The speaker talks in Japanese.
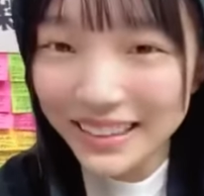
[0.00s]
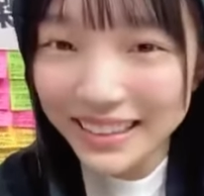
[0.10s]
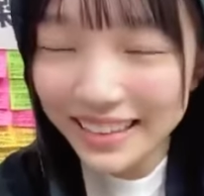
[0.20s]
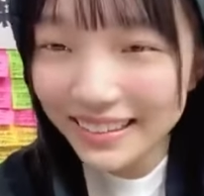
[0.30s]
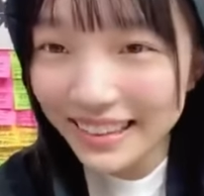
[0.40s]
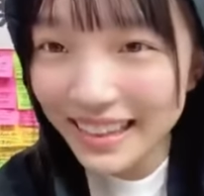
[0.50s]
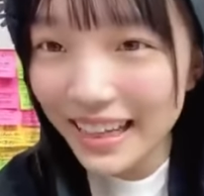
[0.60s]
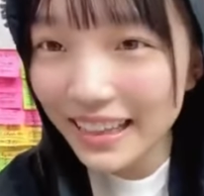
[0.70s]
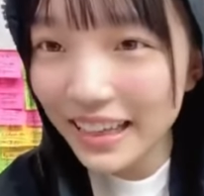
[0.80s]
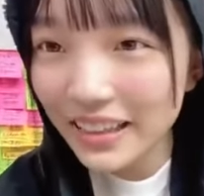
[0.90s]
かく綺
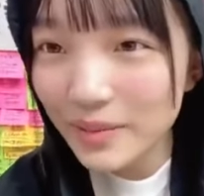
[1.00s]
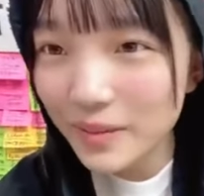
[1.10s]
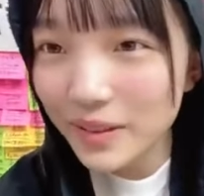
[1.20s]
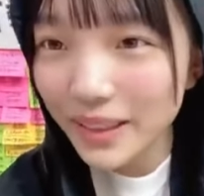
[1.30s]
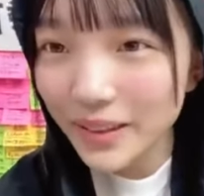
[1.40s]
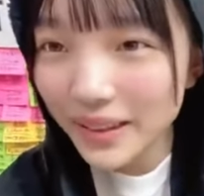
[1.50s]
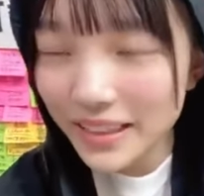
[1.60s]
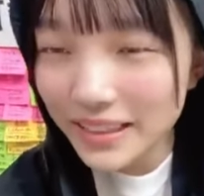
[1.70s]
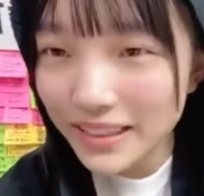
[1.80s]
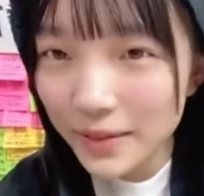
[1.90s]
麗なんよ、モーナの
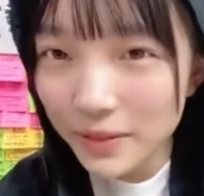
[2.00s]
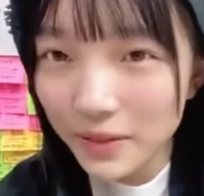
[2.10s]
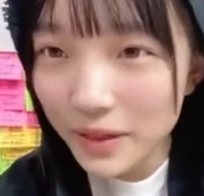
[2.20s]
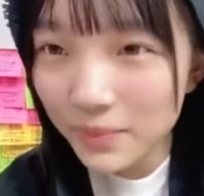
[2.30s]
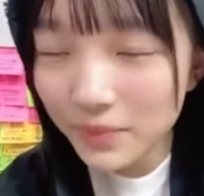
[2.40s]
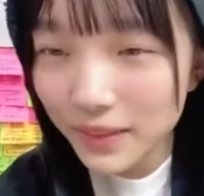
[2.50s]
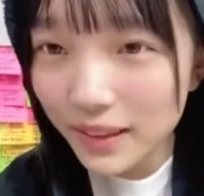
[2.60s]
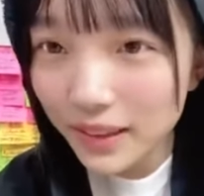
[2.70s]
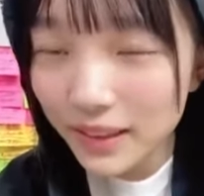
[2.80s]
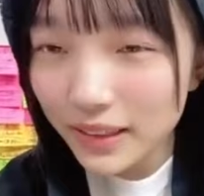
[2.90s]
禁糸卵は。
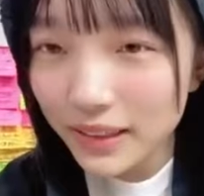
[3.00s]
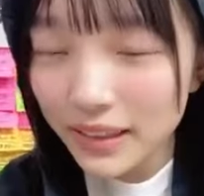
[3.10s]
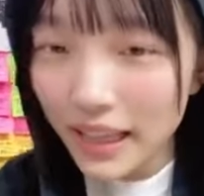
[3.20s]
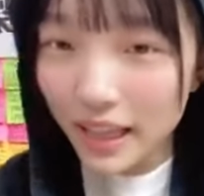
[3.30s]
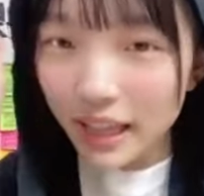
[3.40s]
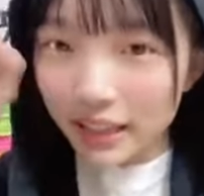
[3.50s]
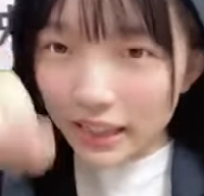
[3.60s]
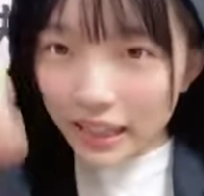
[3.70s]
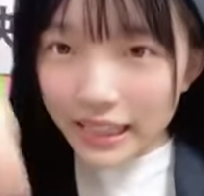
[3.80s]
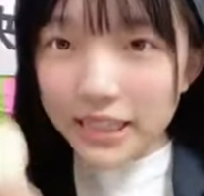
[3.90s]
で、
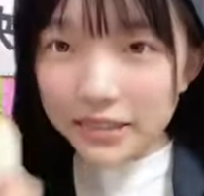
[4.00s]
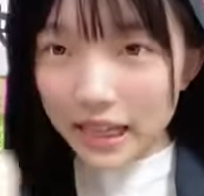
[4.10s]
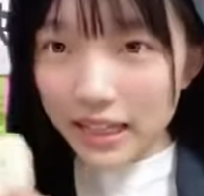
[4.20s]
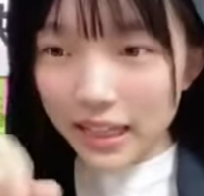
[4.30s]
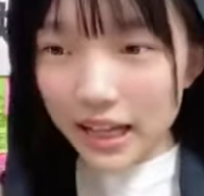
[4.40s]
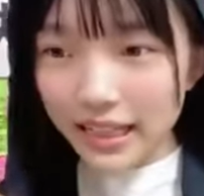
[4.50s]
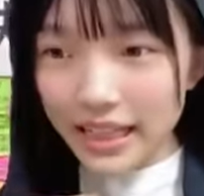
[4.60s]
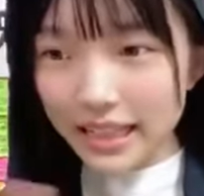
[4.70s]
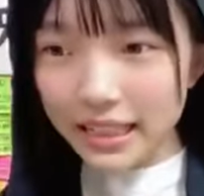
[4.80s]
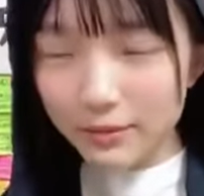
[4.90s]
なんか切るじゃんか、
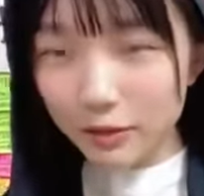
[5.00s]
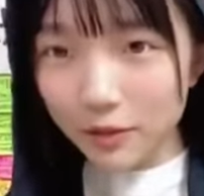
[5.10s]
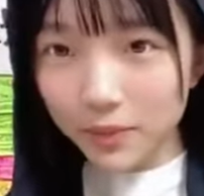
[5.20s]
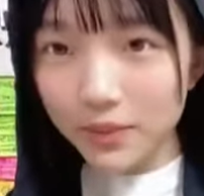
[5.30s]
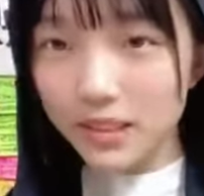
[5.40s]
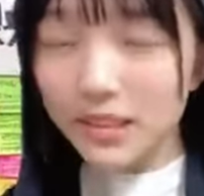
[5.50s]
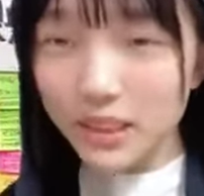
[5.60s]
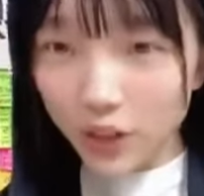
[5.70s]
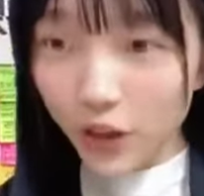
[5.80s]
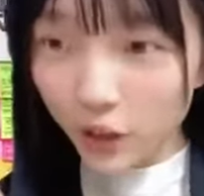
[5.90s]
禁糸卵。すっ
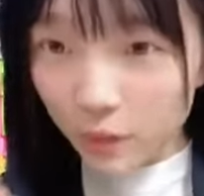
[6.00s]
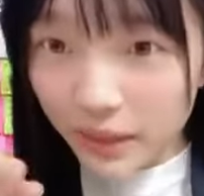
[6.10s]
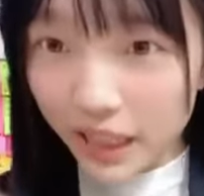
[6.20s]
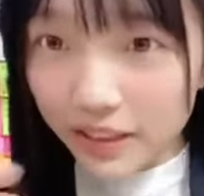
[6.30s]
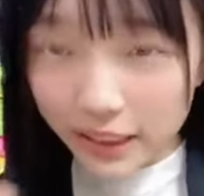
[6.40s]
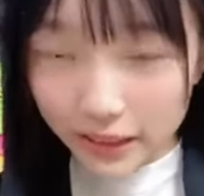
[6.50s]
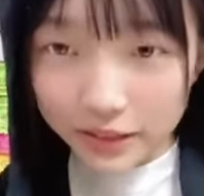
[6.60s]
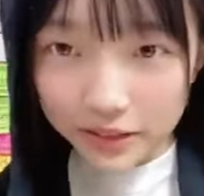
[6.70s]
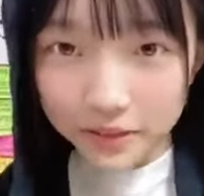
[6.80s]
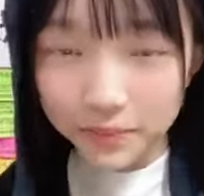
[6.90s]
ごい細かく切る
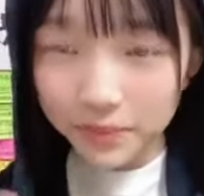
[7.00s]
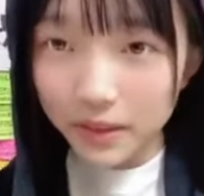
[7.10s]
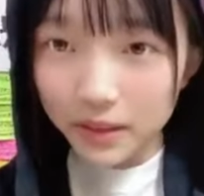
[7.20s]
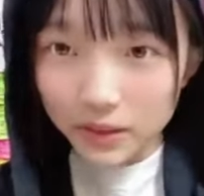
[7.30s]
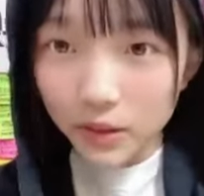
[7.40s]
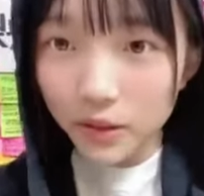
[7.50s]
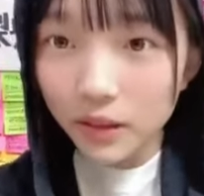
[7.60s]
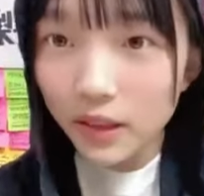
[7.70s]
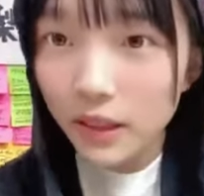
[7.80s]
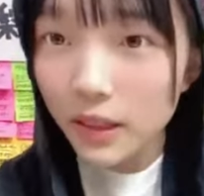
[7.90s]
んよ。そ
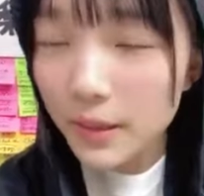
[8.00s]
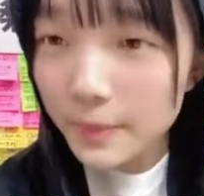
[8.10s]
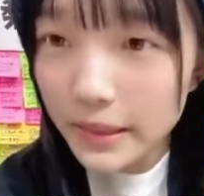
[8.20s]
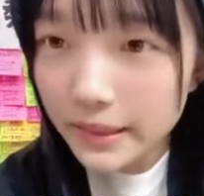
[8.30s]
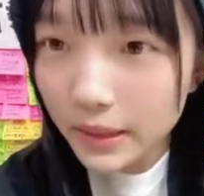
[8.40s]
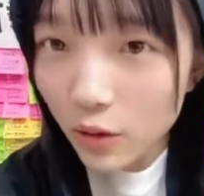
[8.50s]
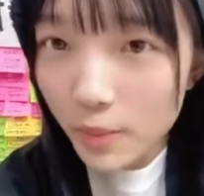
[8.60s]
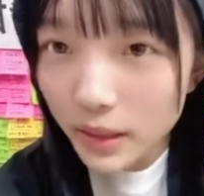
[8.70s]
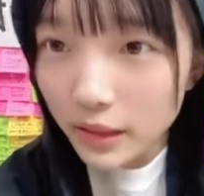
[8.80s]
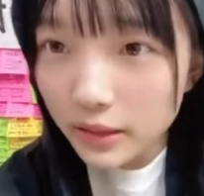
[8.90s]
う。めっちゃ細
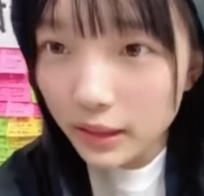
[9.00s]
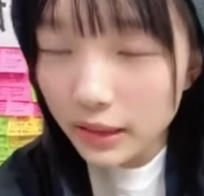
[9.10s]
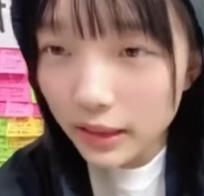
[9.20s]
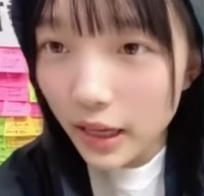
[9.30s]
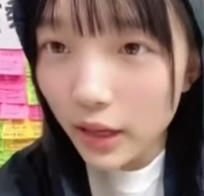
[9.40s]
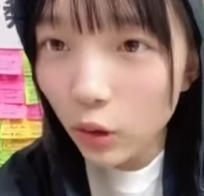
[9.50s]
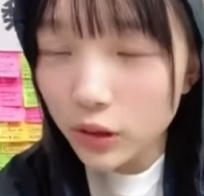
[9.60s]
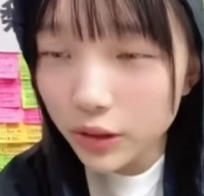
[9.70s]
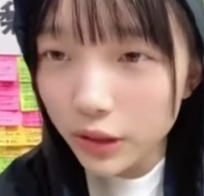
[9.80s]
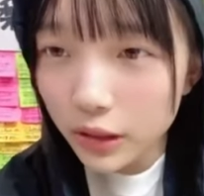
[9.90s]
かく切って、
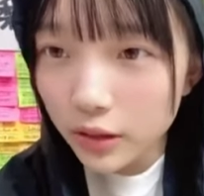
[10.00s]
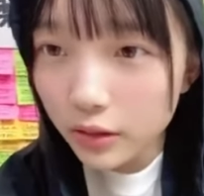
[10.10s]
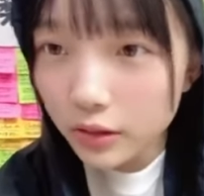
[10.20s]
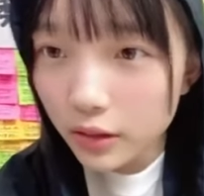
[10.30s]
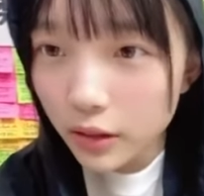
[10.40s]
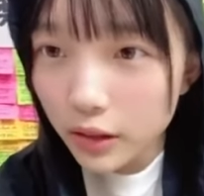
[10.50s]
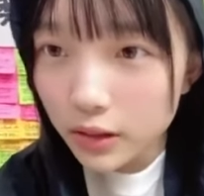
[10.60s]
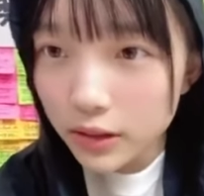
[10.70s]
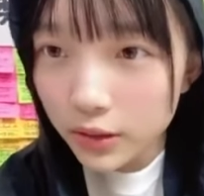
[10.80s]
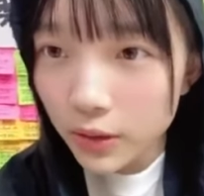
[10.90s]
細いんよ。
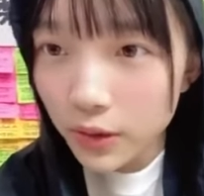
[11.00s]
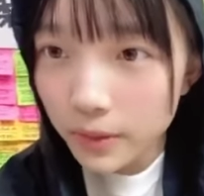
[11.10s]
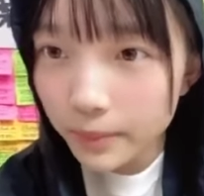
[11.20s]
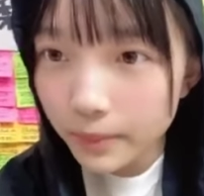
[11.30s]
すごい。